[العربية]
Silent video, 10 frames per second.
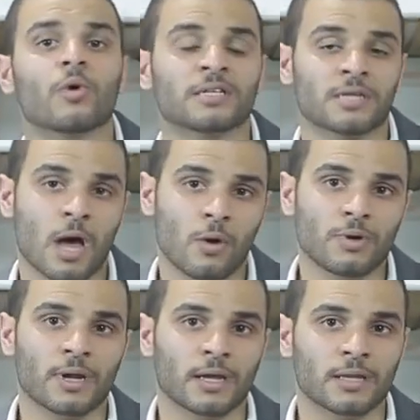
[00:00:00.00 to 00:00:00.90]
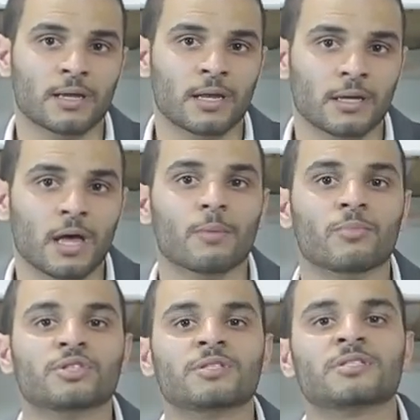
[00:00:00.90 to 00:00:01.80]
وكتعاوننا كذلك
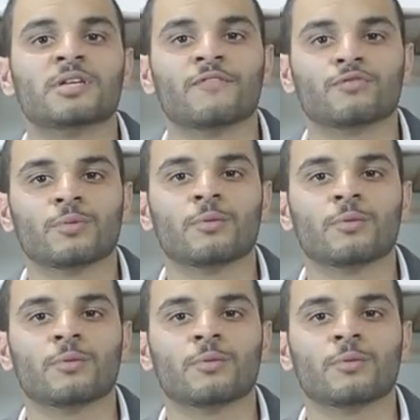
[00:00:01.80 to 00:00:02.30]
باش نستافدوا